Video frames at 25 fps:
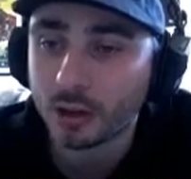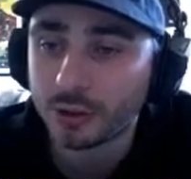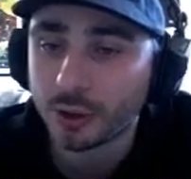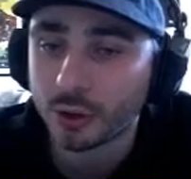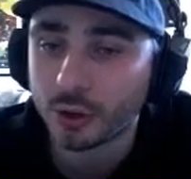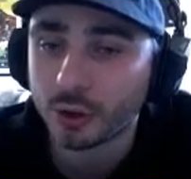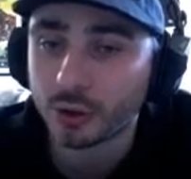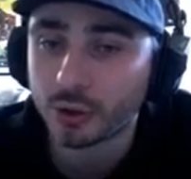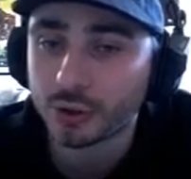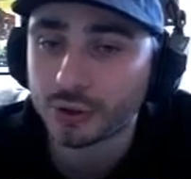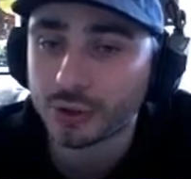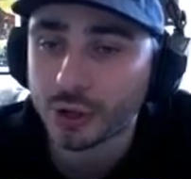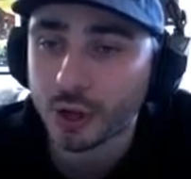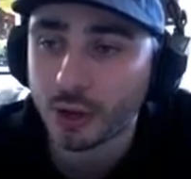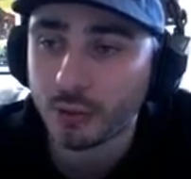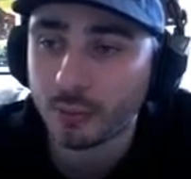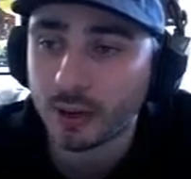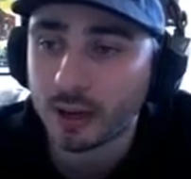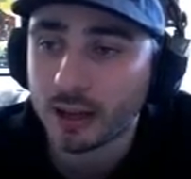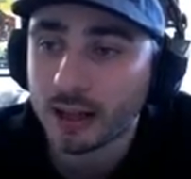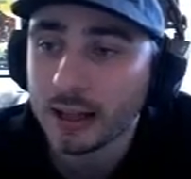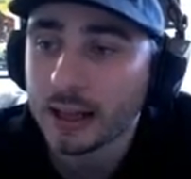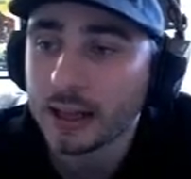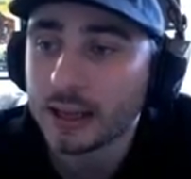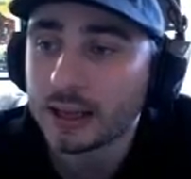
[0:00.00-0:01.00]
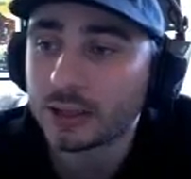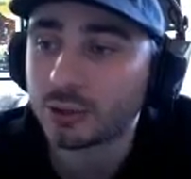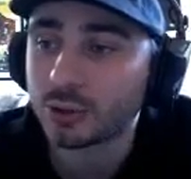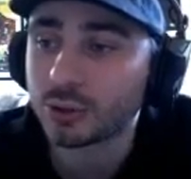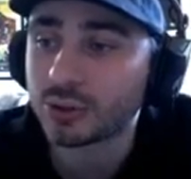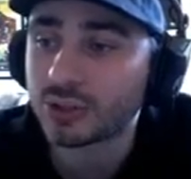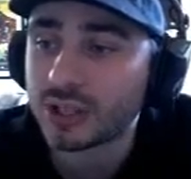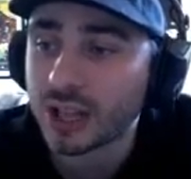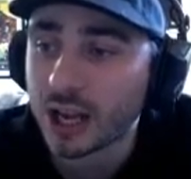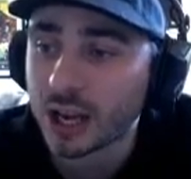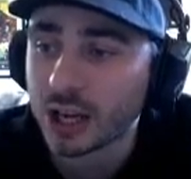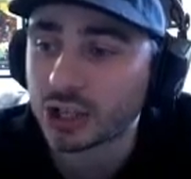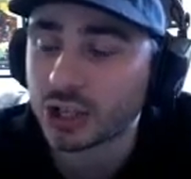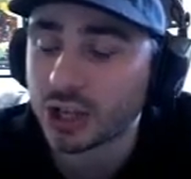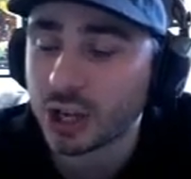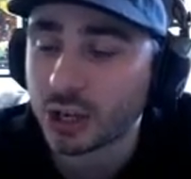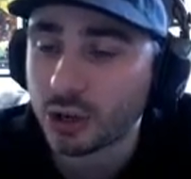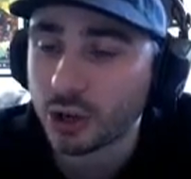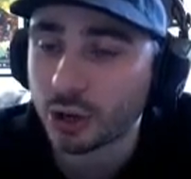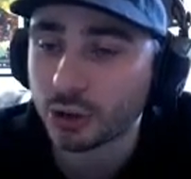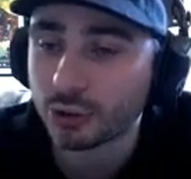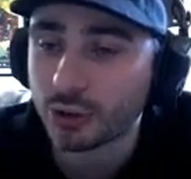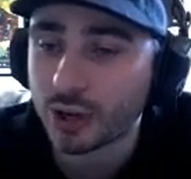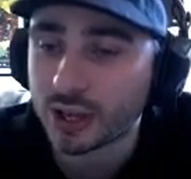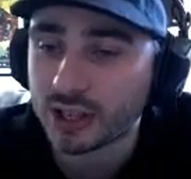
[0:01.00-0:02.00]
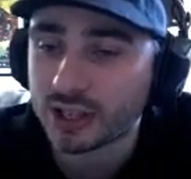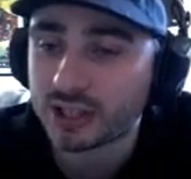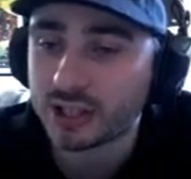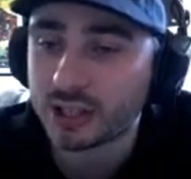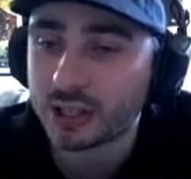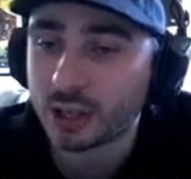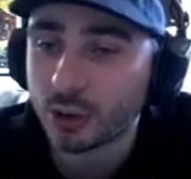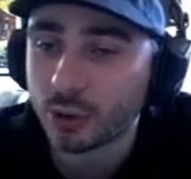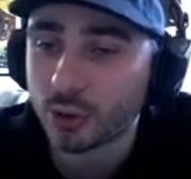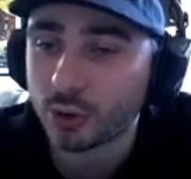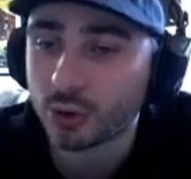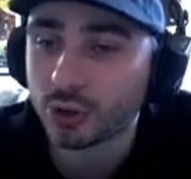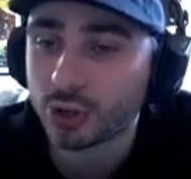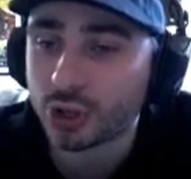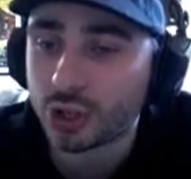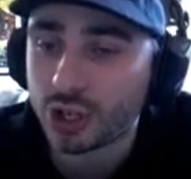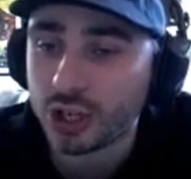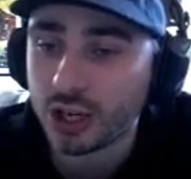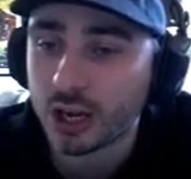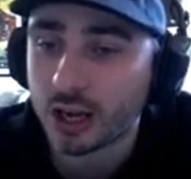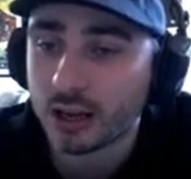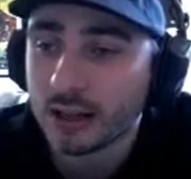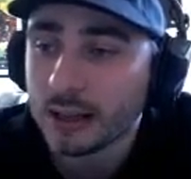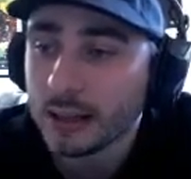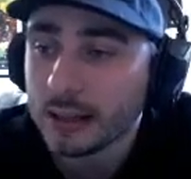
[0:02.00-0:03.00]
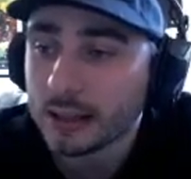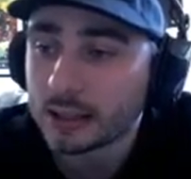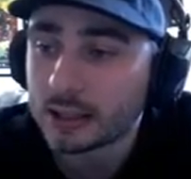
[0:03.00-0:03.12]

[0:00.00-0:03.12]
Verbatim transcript: dans l'ensemble et ce stage d'ailleurs de la sidérurgie hein,